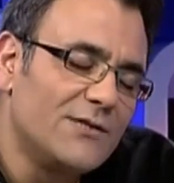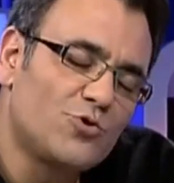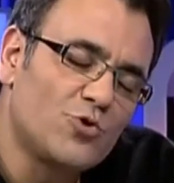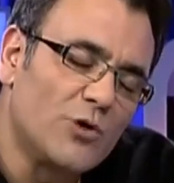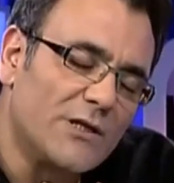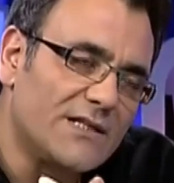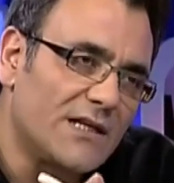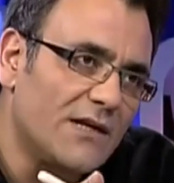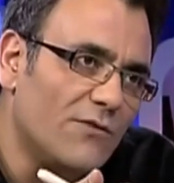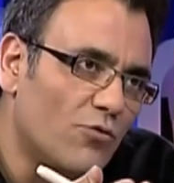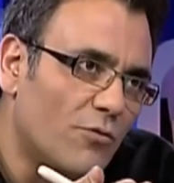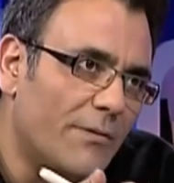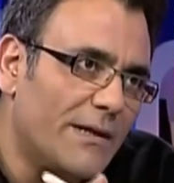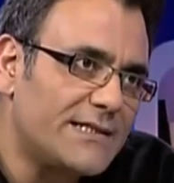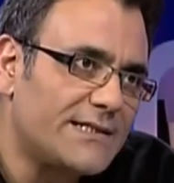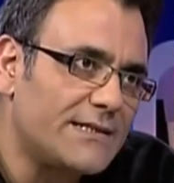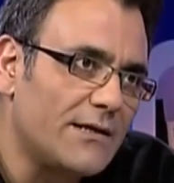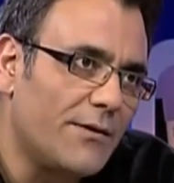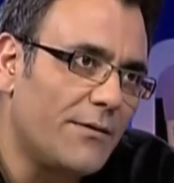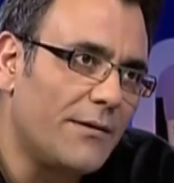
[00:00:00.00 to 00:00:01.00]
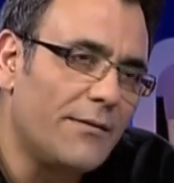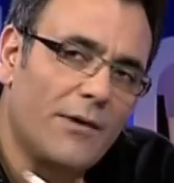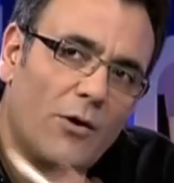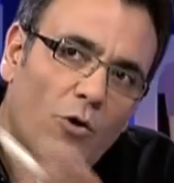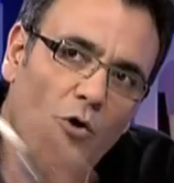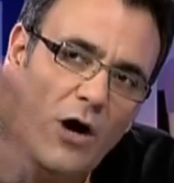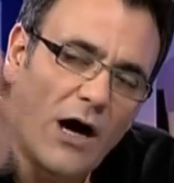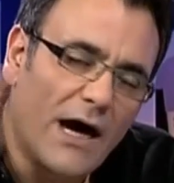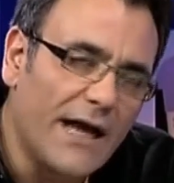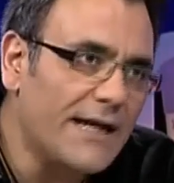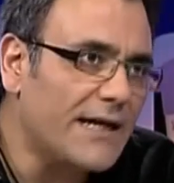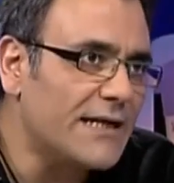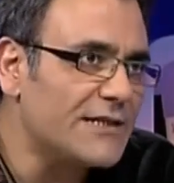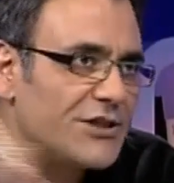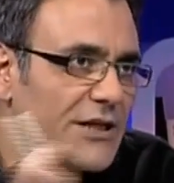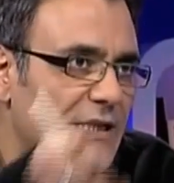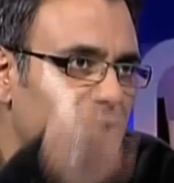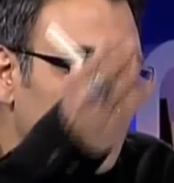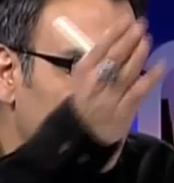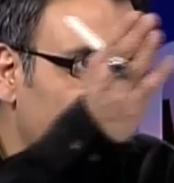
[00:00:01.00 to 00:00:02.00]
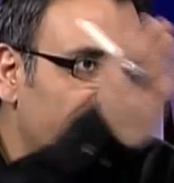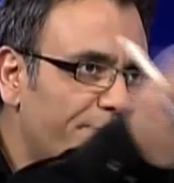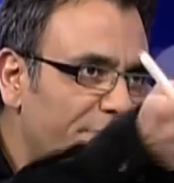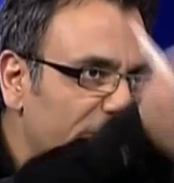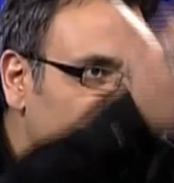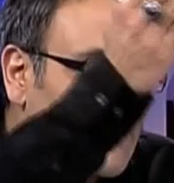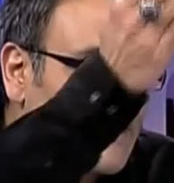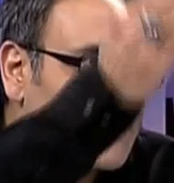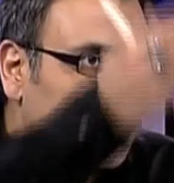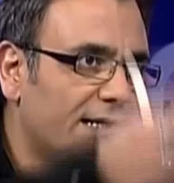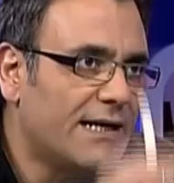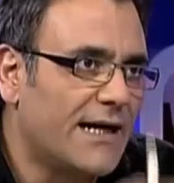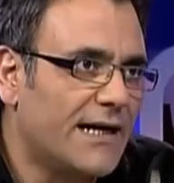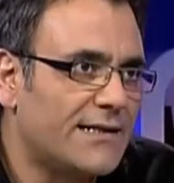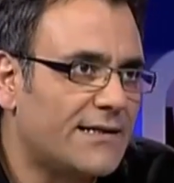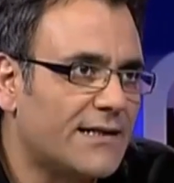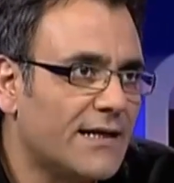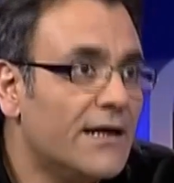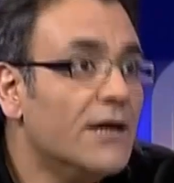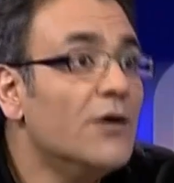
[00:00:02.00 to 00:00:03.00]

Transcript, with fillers: suratına vurmak istemem ama o harika jenerik bizzat sana aitti.